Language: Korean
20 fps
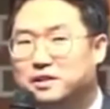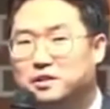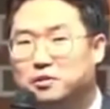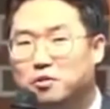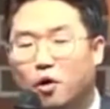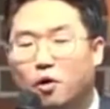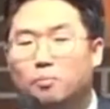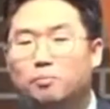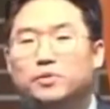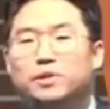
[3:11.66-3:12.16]

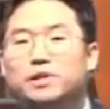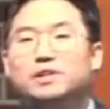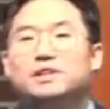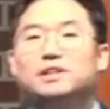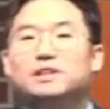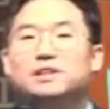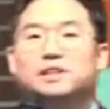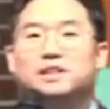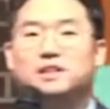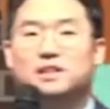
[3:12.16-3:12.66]
그리고
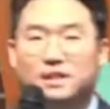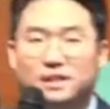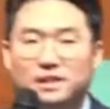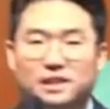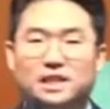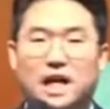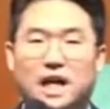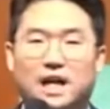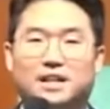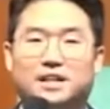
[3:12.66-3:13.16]
없는
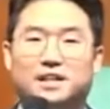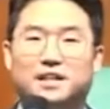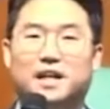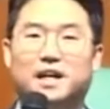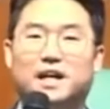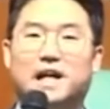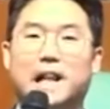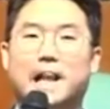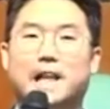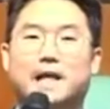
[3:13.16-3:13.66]
그
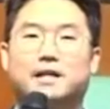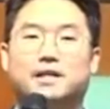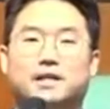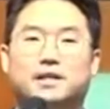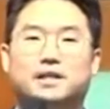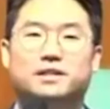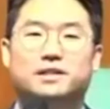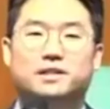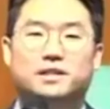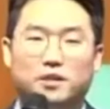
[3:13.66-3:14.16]
자리에
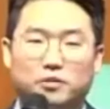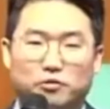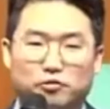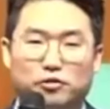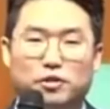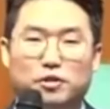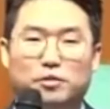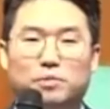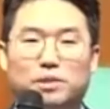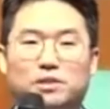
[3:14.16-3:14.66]

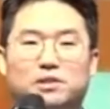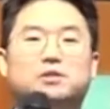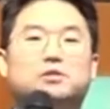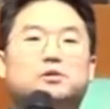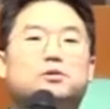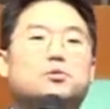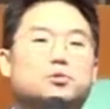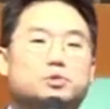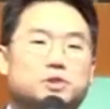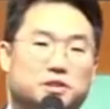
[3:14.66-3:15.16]
예수님이
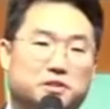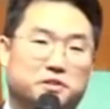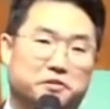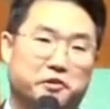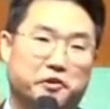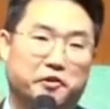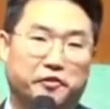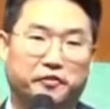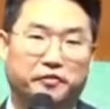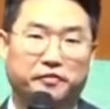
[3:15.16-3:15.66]

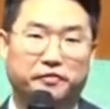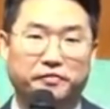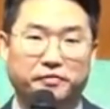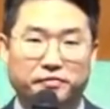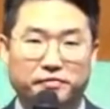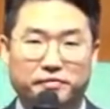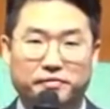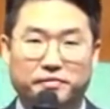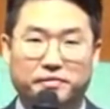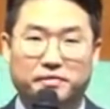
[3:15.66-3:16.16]
들어오시는 것.
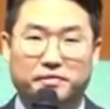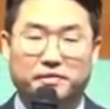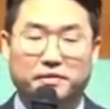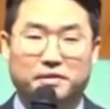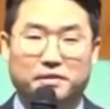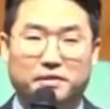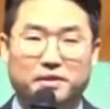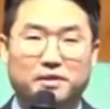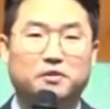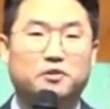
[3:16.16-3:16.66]

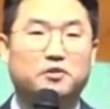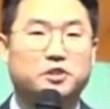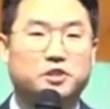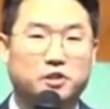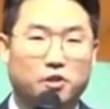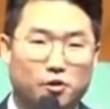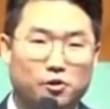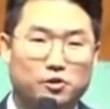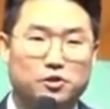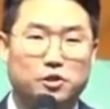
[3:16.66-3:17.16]

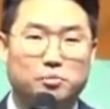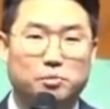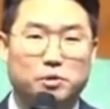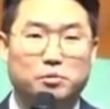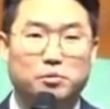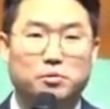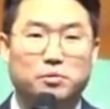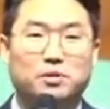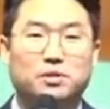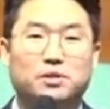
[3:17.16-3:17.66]
그것이
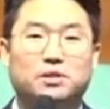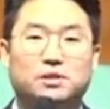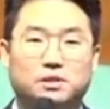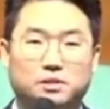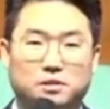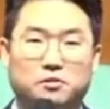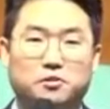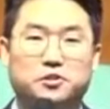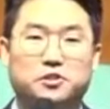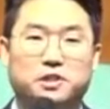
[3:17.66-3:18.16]
영접이고
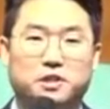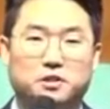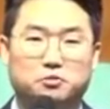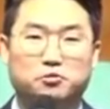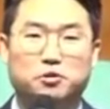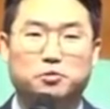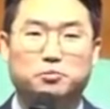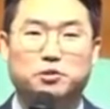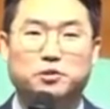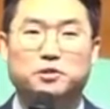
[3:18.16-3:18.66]
그것이
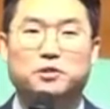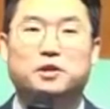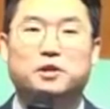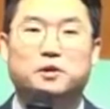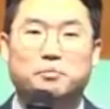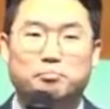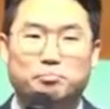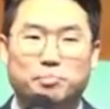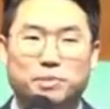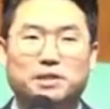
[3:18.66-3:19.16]

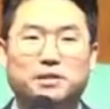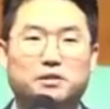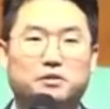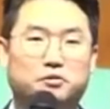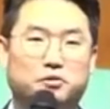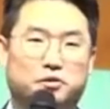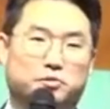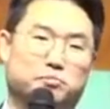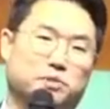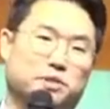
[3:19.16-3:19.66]
예수님을
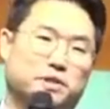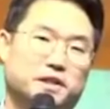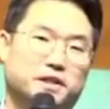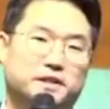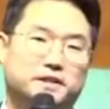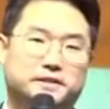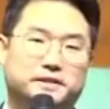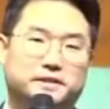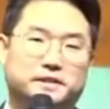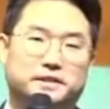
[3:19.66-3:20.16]
믿는
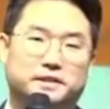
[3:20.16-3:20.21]
것입니다.